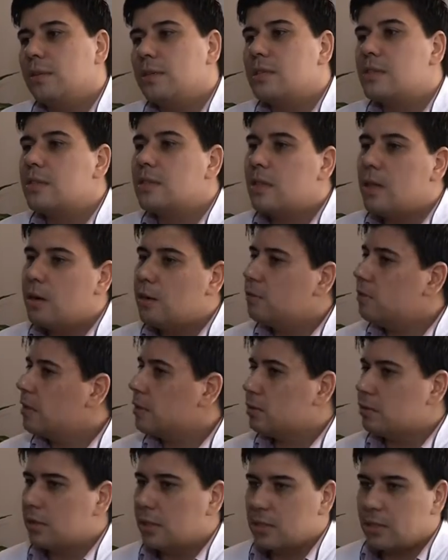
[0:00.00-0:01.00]
Senão vai
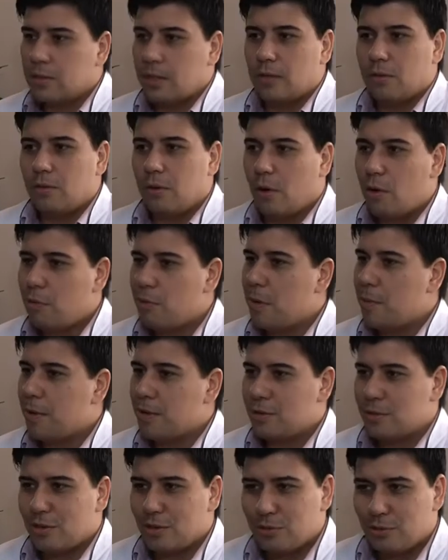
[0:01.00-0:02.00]
acontecer igual uma
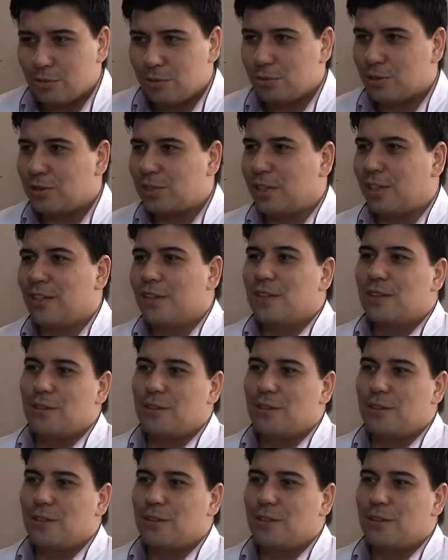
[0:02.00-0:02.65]
pessoa adulta.